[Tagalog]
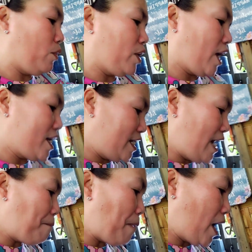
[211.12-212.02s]
Kasi
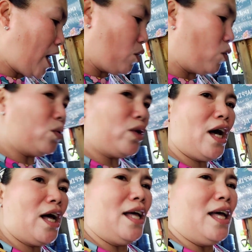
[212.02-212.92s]
naapakan ko
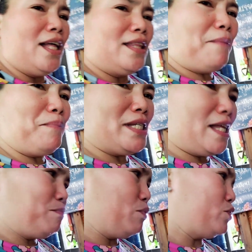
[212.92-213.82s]
na napisat
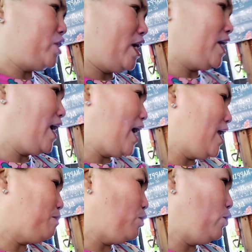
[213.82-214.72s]
po siya,
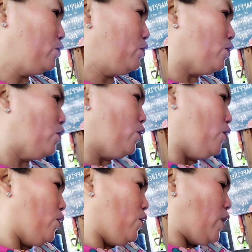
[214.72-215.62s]
nagkalat po yung dugo.
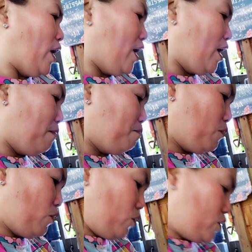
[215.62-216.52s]
Um,
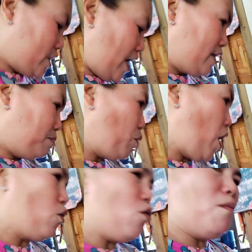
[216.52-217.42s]
kung saan po
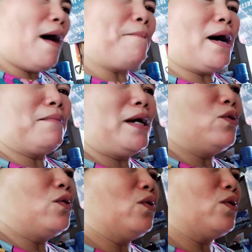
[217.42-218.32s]
ako umapak may dugo.